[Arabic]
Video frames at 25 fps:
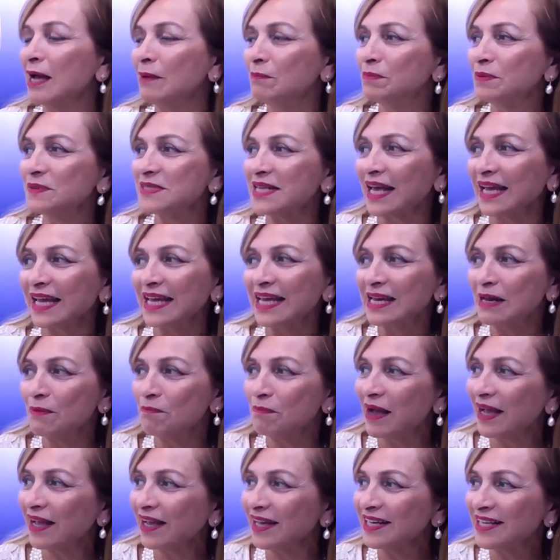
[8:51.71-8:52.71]
بساقين
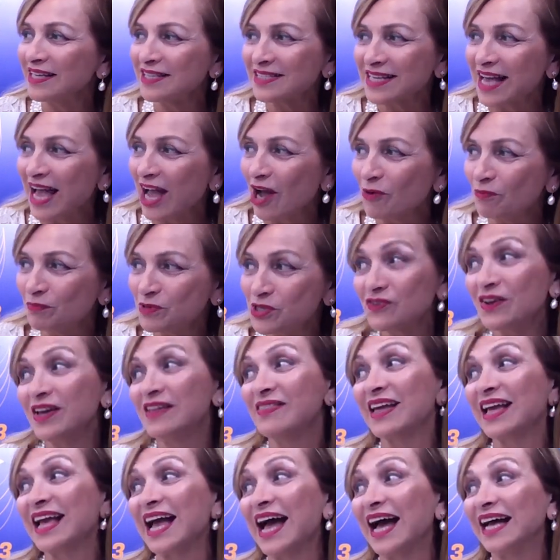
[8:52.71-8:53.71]
البقري صحه وبشويه
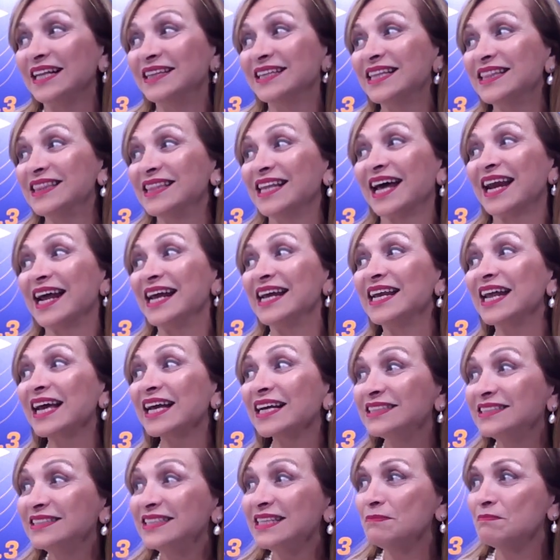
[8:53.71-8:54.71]
هذيك عادتنا راهي
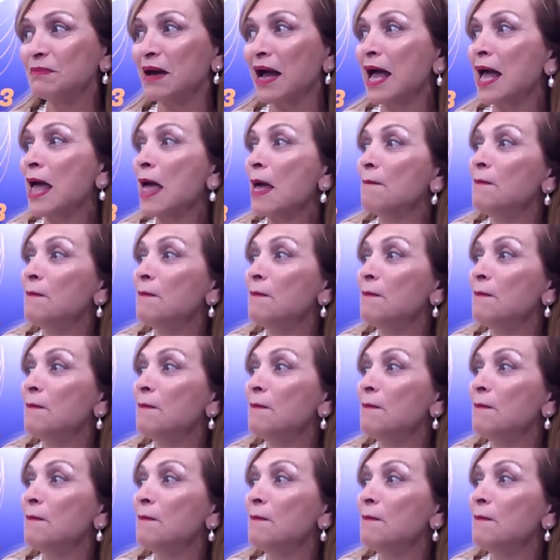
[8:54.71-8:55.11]
القديمه